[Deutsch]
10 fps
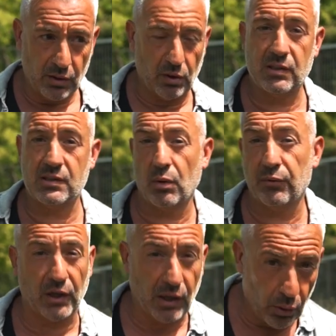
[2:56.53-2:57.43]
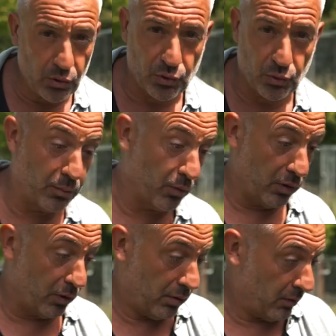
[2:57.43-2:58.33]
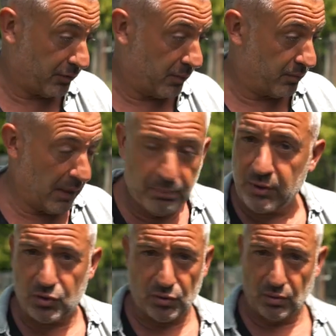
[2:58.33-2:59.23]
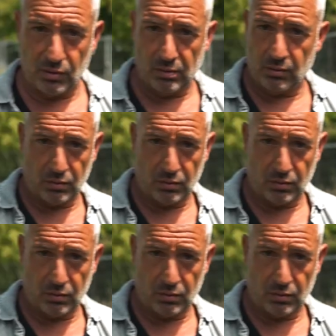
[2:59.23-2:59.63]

Ihr könnt es auch auf der Couch üben oder auf dem Teppich, oder äh,